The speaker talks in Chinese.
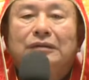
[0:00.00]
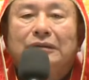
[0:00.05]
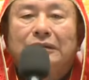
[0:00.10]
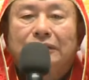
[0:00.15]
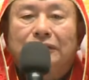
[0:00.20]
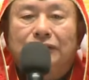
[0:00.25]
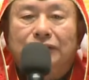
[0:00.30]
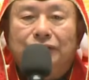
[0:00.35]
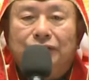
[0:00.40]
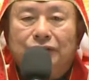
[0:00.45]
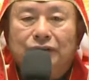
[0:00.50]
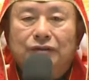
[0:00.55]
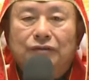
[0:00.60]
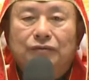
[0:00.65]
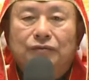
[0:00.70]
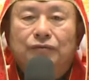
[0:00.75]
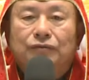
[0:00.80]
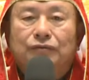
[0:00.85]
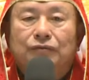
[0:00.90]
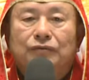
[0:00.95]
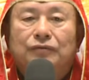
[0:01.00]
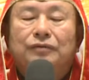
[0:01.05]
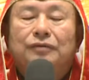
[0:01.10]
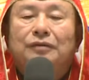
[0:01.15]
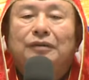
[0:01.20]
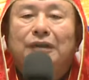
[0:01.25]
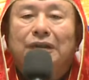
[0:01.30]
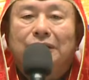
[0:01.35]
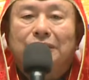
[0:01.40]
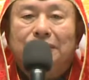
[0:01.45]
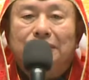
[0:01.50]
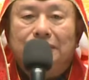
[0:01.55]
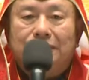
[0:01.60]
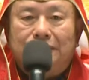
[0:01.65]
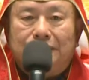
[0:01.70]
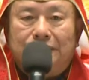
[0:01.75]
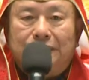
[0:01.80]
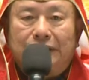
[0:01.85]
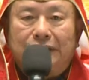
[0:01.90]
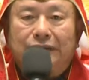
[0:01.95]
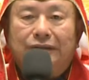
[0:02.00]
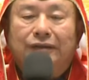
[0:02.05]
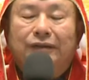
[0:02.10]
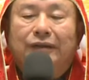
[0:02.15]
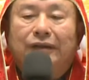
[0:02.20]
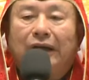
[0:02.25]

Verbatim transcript: 幸福跟健